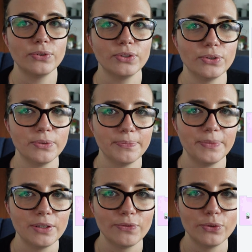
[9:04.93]
So,
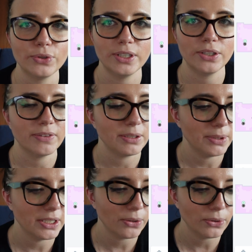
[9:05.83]
jetzt fokussiert da was im
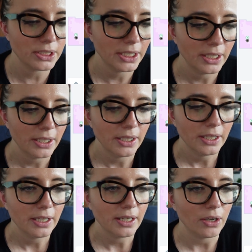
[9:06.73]
Hintergrund.
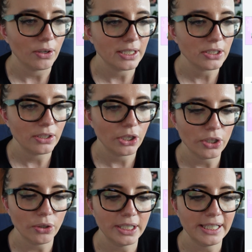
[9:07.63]
Genau, das, ihr
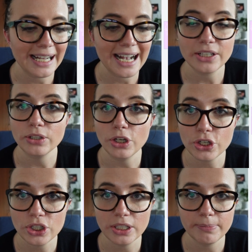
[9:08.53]
könnt auch hier die Karte
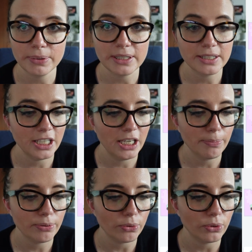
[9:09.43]
löschen im
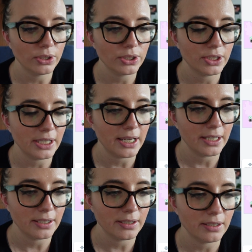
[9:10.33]
Prinzip und
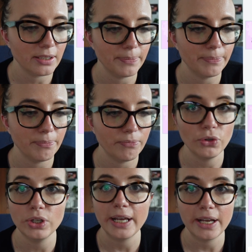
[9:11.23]
dann ähm,
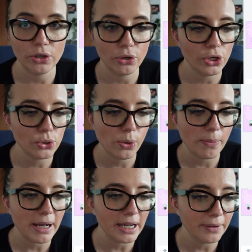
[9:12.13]
würdet ihr eine neue Tour
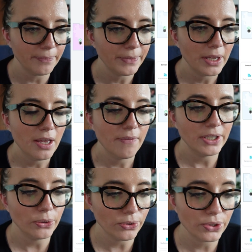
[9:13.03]
machen,
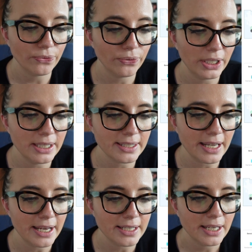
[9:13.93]
wenn ihr unzufrieden
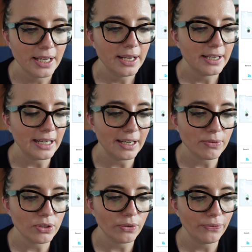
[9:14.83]
seid. Dann
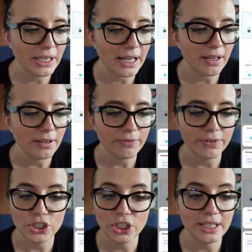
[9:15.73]
gibt es noch viele
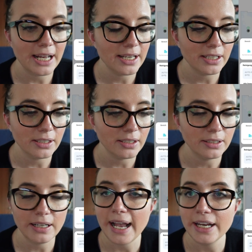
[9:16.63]
verschiedene
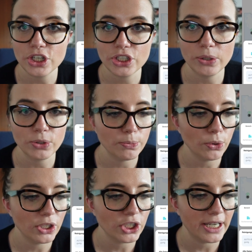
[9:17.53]
andere
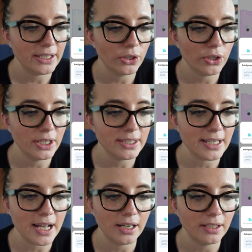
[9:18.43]
Einstellungsmöglichkeiten. Ihr könnt jetzt
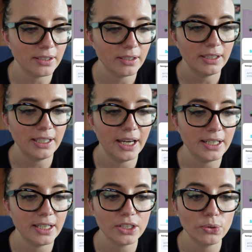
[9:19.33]
sagen, ne,
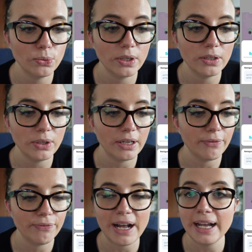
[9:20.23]
geht jetzt nur oder
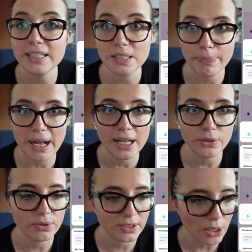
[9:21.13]
fahr ins
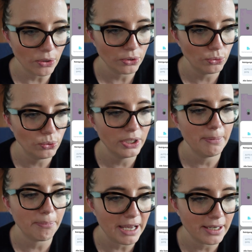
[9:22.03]
Bad und saug nur
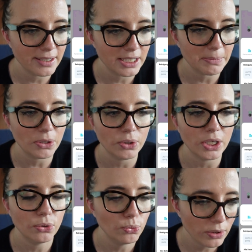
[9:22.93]
im Badezimmer
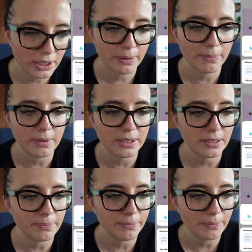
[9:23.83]
oder nur im
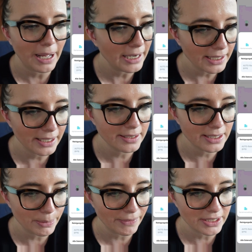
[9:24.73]
ähm,
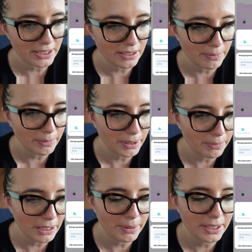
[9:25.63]
Ankleidezimmer, was jetzt hier bei mir ein
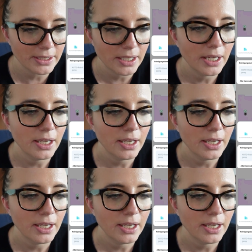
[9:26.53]
Baby ist.